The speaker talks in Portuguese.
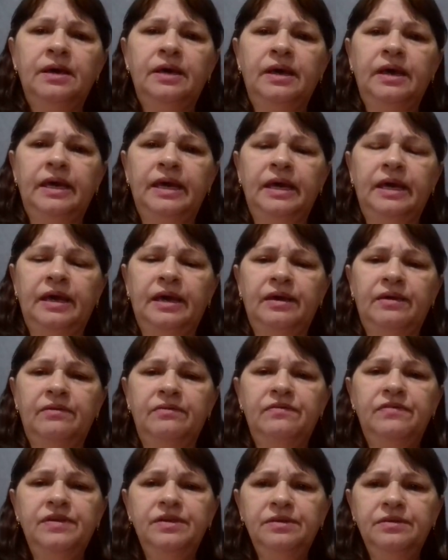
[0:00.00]

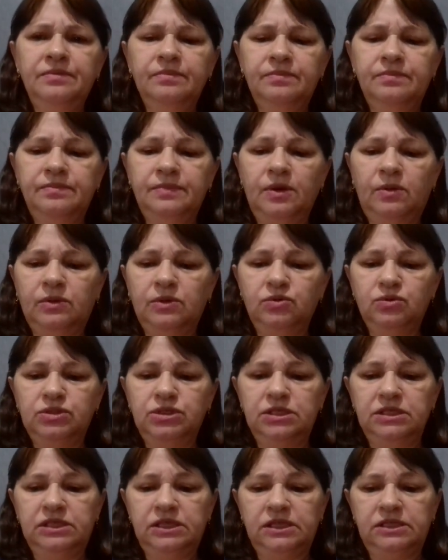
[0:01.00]
é, vim dar uma
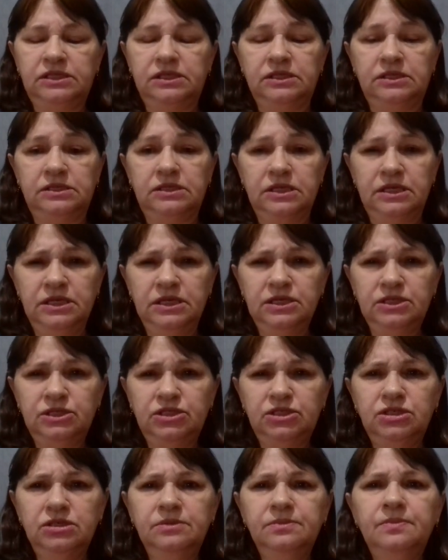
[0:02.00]
notícia assim
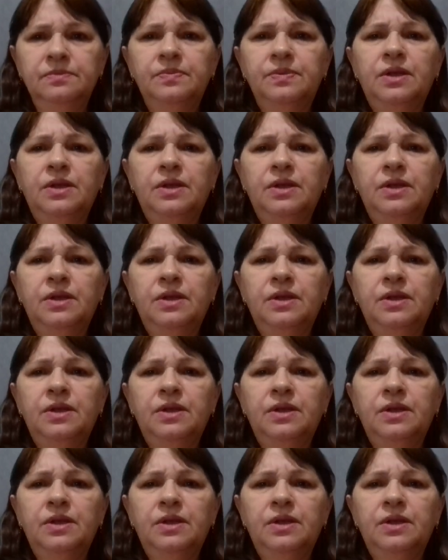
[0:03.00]
triste,